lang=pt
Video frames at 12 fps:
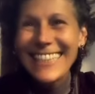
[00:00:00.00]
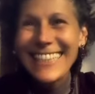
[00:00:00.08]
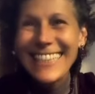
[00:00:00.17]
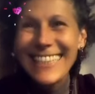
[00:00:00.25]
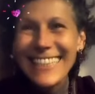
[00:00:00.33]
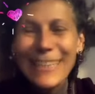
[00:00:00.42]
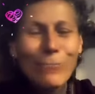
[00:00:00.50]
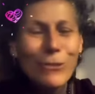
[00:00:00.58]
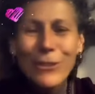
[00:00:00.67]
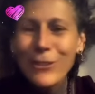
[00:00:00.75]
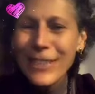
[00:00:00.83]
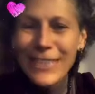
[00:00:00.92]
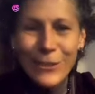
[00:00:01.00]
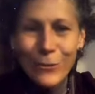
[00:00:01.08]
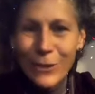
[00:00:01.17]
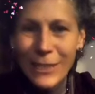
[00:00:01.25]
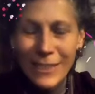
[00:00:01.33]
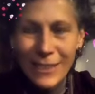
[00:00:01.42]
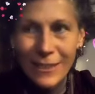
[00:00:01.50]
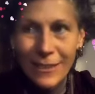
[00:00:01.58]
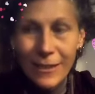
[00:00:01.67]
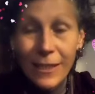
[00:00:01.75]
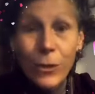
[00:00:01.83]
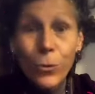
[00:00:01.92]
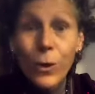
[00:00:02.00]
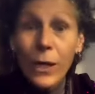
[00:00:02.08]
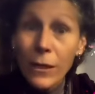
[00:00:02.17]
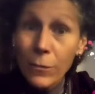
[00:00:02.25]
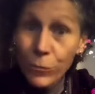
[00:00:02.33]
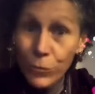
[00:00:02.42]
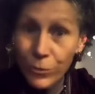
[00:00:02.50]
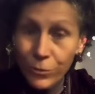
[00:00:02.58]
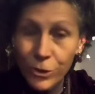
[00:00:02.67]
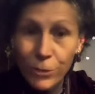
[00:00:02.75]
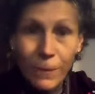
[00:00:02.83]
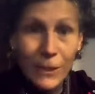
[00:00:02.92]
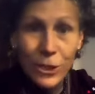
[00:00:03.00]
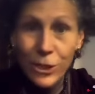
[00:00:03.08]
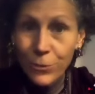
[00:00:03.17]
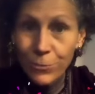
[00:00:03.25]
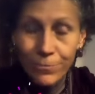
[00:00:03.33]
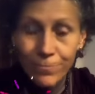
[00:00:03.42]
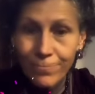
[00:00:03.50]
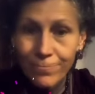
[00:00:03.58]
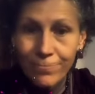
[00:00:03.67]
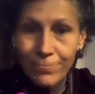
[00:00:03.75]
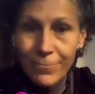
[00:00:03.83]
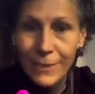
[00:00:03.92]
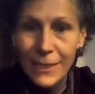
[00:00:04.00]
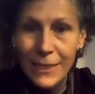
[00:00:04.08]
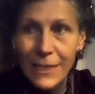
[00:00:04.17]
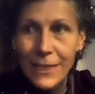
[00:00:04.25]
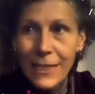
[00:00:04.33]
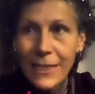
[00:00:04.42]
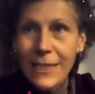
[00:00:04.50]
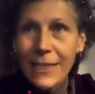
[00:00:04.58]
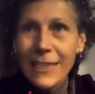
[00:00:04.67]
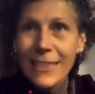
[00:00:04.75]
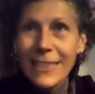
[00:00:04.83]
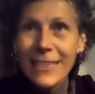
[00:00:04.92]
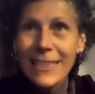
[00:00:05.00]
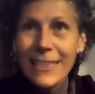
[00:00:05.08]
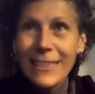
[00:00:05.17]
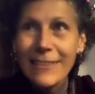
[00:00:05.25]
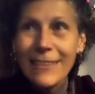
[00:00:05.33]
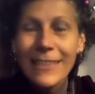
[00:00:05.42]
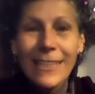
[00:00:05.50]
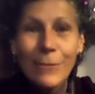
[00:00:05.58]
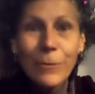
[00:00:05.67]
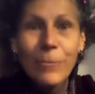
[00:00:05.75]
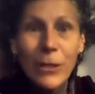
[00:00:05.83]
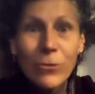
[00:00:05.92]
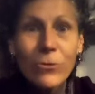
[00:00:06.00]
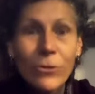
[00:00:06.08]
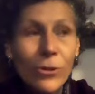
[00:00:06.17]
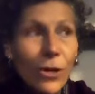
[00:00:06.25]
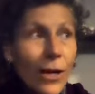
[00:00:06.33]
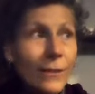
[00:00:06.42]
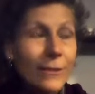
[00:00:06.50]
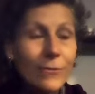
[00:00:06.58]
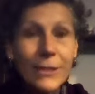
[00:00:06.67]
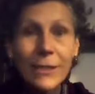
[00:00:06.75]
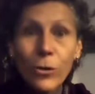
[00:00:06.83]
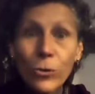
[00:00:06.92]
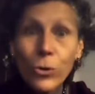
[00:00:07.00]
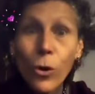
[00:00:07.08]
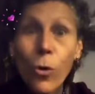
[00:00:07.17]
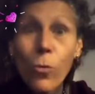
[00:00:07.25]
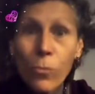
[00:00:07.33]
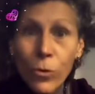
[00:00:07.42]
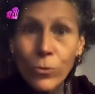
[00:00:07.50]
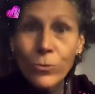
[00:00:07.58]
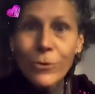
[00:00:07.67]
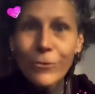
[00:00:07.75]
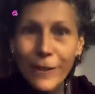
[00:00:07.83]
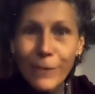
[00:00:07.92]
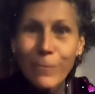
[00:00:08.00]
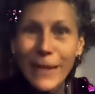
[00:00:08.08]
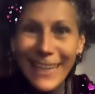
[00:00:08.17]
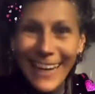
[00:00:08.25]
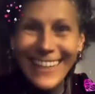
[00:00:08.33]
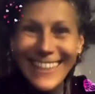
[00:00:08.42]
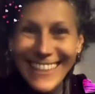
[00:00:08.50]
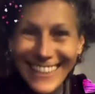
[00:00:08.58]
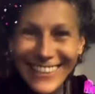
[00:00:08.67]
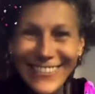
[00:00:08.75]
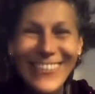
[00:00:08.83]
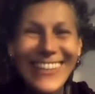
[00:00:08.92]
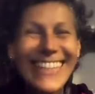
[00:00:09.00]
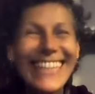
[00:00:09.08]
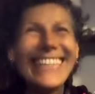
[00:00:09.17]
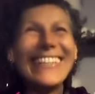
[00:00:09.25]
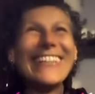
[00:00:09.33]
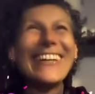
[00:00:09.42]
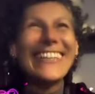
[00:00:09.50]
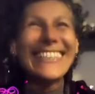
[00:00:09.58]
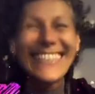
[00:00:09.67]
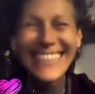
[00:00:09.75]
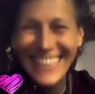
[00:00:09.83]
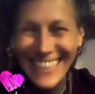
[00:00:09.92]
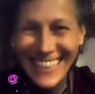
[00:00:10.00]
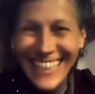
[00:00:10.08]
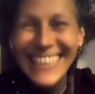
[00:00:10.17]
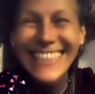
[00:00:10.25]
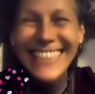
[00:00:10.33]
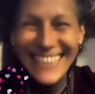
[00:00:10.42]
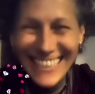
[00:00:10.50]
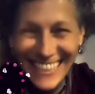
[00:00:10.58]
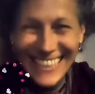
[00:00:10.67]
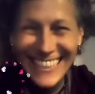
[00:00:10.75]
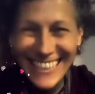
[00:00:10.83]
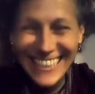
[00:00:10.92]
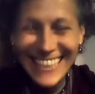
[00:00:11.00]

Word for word: É, é, muito lindo aqui. Eu amo, de paixão. E, e, ele me perguntou: Nossa, você rodou o mundo e veio parar aqui? Eu falei: Nossa, sim.